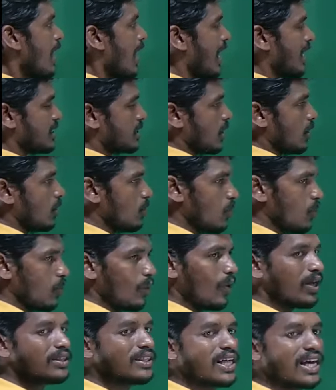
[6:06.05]
అసలు
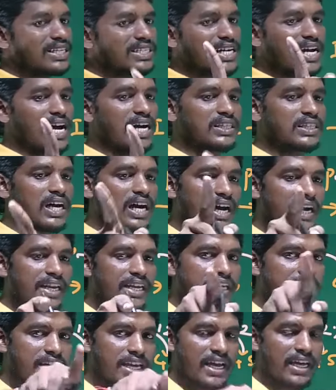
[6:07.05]
వంద
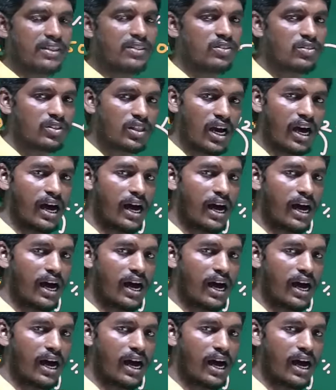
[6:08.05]
శాతానికి ఎంత